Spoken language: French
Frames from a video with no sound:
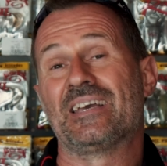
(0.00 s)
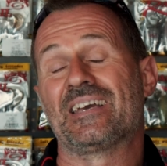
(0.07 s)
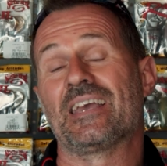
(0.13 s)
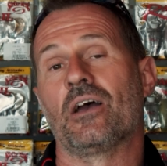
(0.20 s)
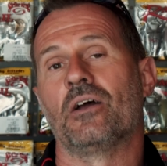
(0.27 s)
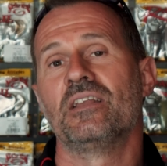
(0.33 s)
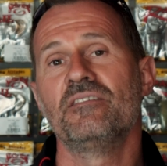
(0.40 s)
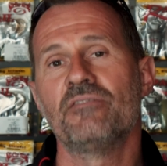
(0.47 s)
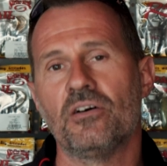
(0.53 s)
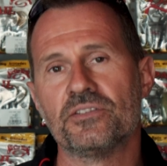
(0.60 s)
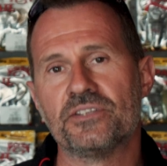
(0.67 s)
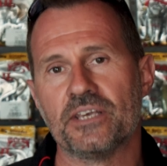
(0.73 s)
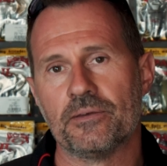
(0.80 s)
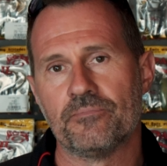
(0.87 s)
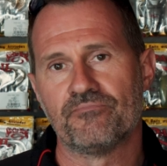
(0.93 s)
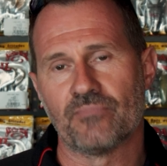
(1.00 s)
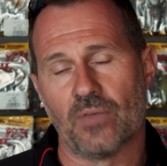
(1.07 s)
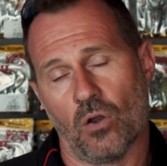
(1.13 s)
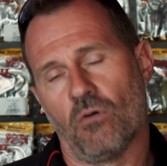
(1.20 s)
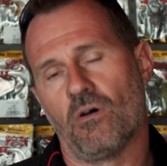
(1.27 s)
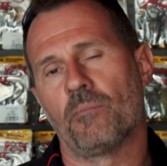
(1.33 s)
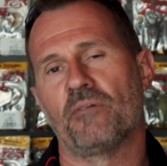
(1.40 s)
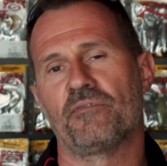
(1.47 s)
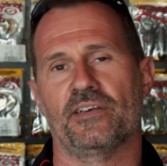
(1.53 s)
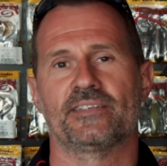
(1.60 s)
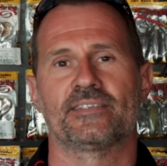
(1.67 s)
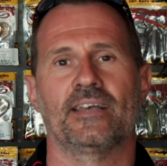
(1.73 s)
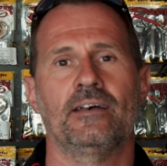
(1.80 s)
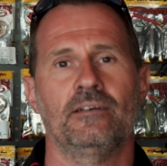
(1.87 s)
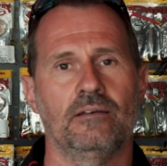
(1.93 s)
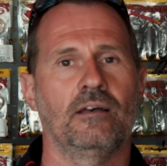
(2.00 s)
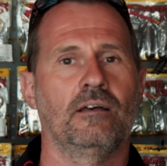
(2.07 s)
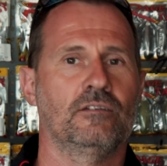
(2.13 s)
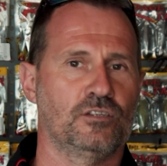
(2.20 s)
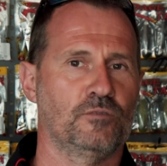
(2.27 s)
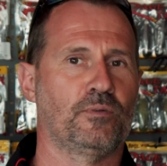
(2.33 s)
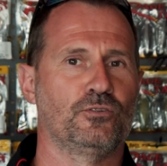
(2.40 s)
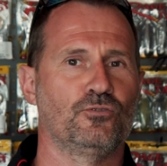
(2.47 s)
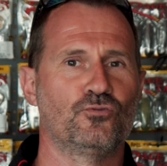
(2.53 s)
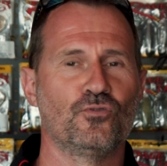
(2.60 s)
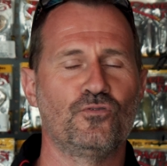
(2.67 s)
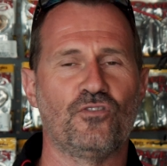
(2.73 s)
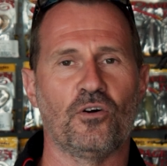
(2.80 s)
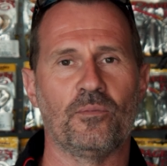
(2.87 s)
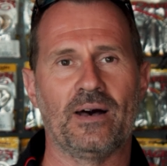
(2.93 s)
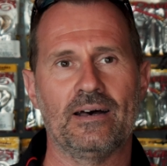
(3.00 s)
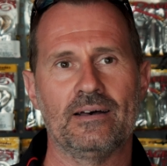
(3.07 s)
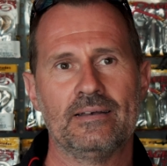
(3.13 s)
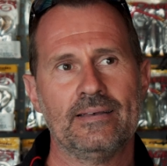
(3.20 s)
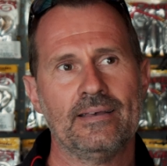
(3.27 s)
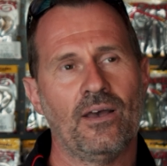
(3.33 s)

écrire un livre entier. Alors on va pas faire ça, hein, ce n'est pas du tout le format.